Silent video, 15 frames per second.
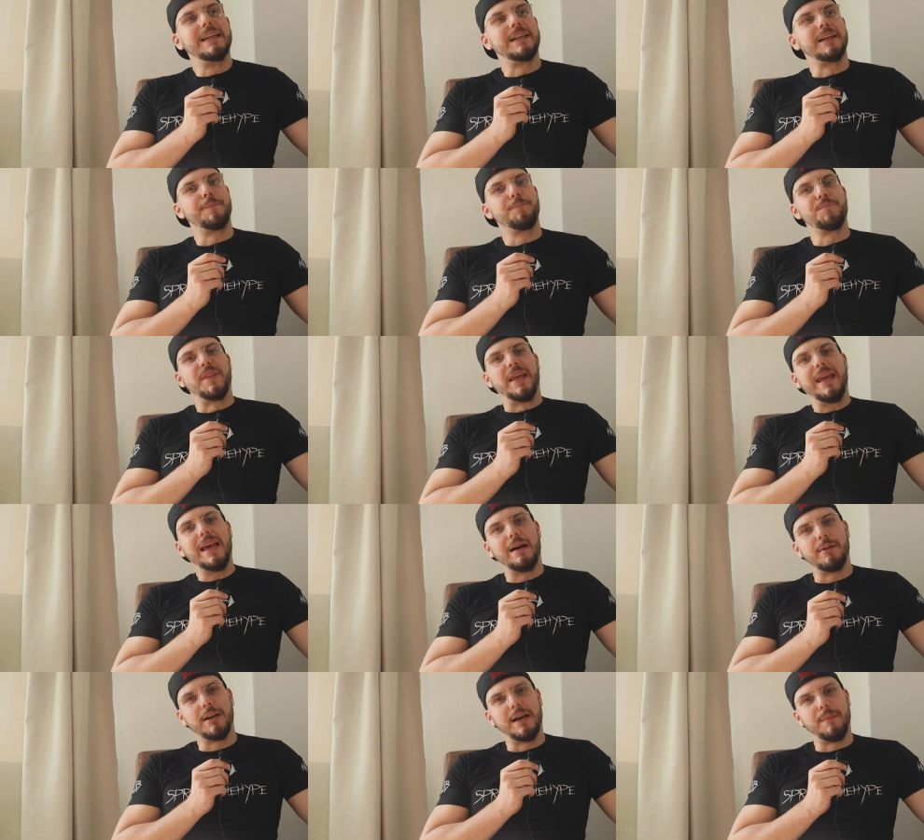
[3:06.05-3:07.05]
Ähm,
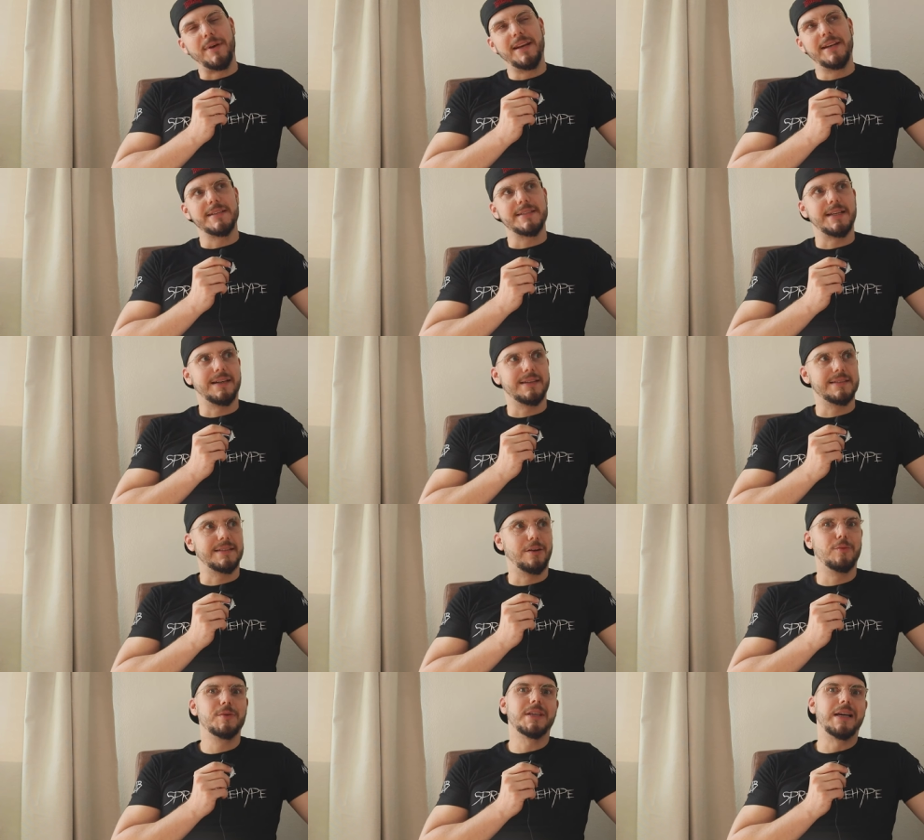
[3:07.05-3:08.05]
nee, aber am Ende des Tages
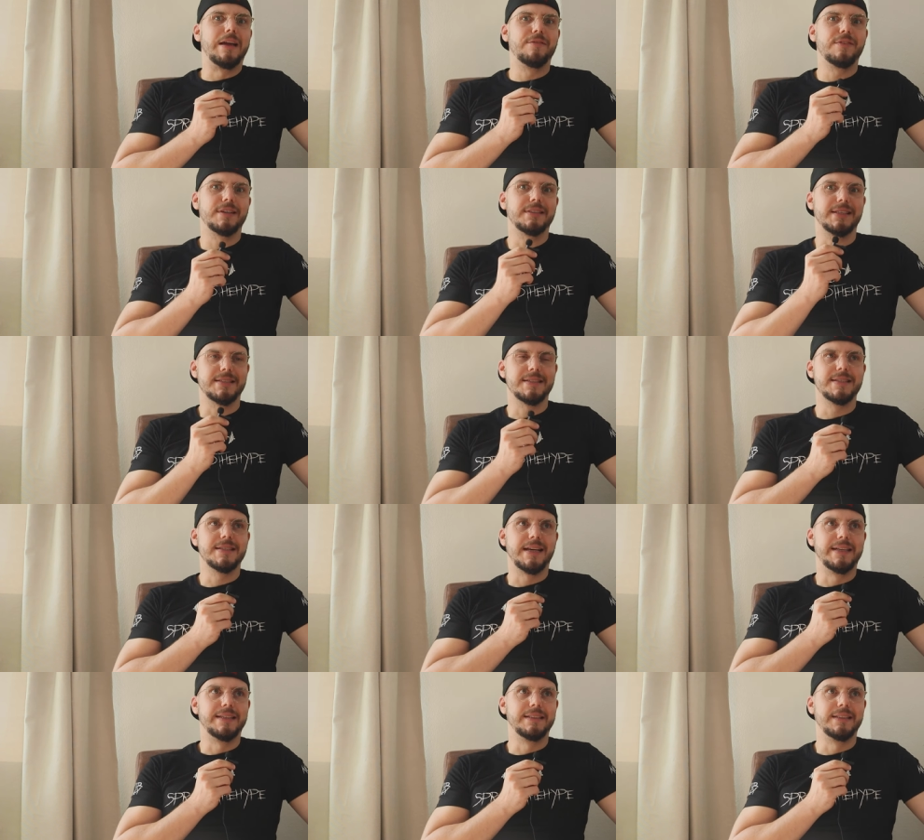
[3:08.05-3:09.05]
glaube ich einfach, dass
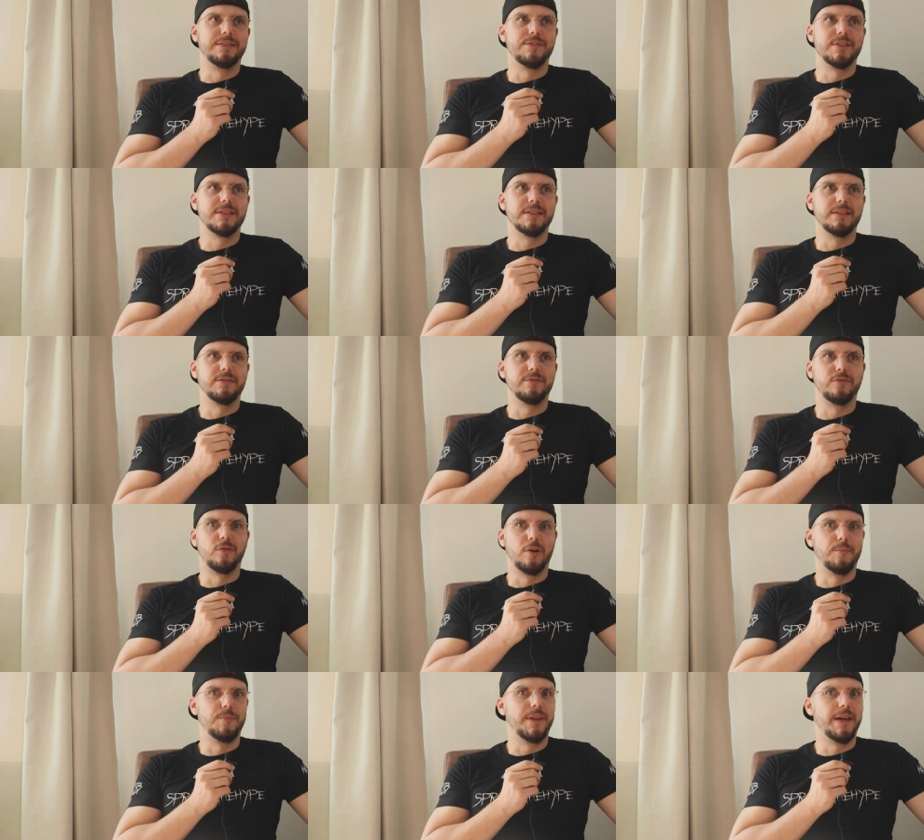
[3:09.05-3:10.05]
es eine gewisse
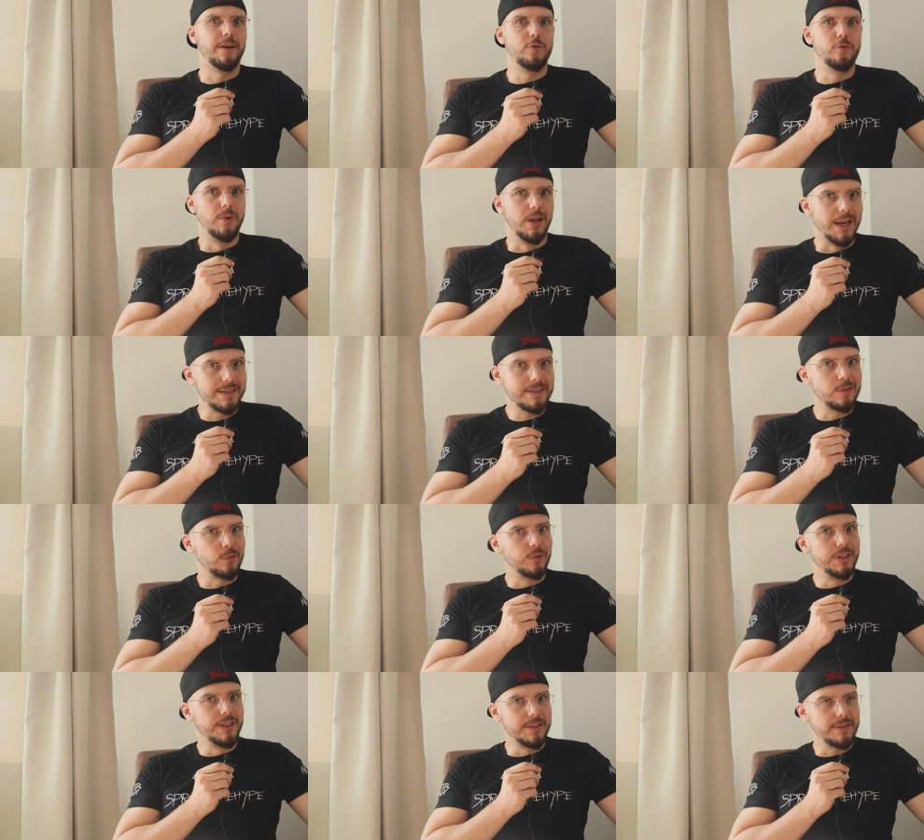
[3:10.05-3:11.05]
Form der
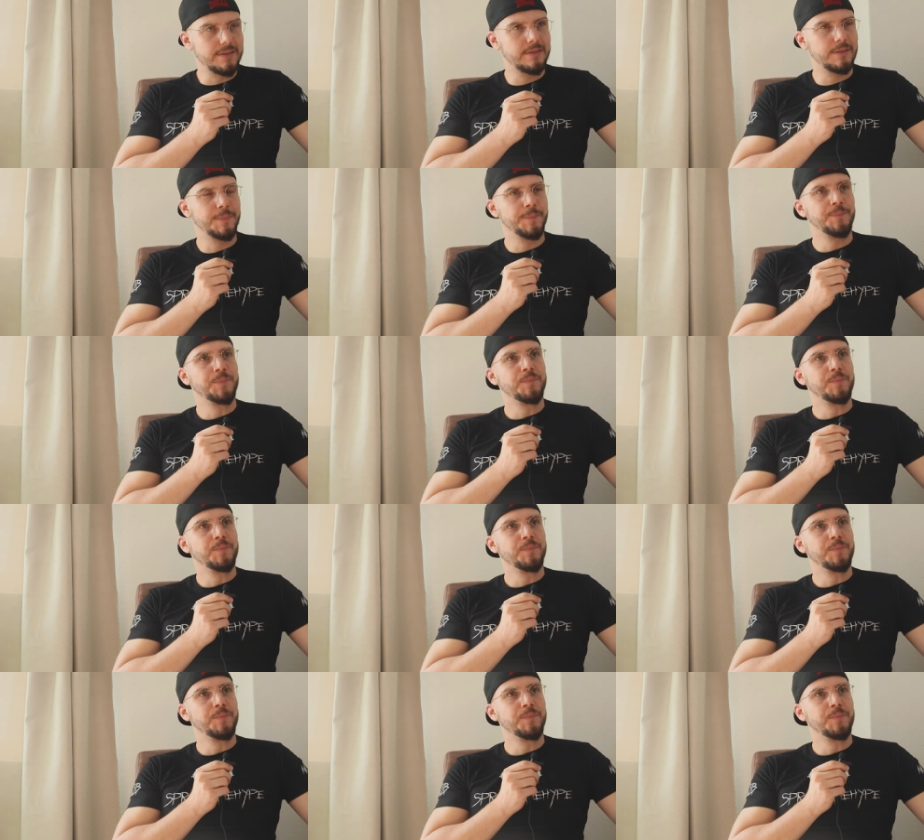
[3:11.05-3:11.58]
Überlastung ist.